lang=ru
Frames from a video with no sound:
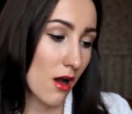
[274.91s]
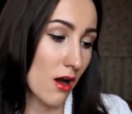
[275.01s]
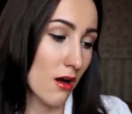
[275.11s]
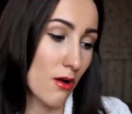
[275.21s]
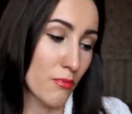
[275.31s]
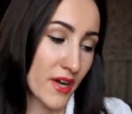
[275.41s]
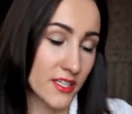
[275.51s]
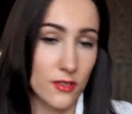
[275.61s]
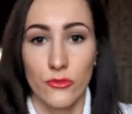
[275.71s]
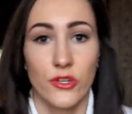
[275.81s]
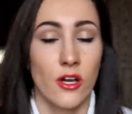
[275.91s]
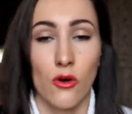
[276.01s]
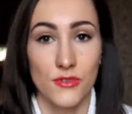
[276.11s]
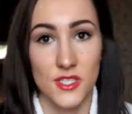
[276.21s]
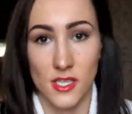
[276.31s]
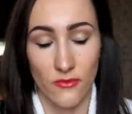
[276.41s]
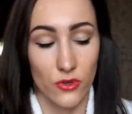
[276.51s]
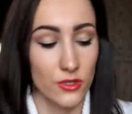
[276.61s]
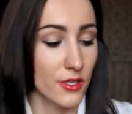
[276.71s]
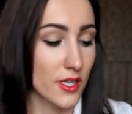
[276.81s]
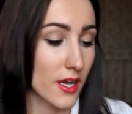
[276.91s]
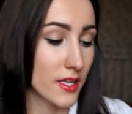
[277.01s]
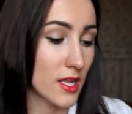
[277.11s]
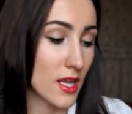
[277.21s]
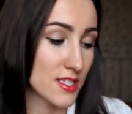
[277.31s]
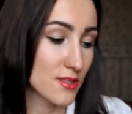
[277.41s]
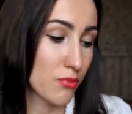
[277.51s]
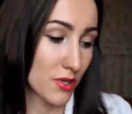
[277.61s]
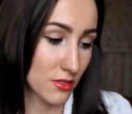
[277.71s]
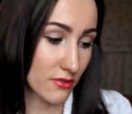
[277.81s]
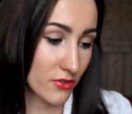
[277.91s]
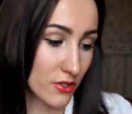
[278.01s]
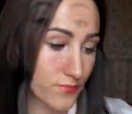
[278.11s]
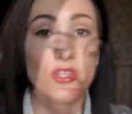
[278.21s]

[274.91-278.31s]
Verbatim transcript: А, поэтому никакого дискомфорта я не испытываю.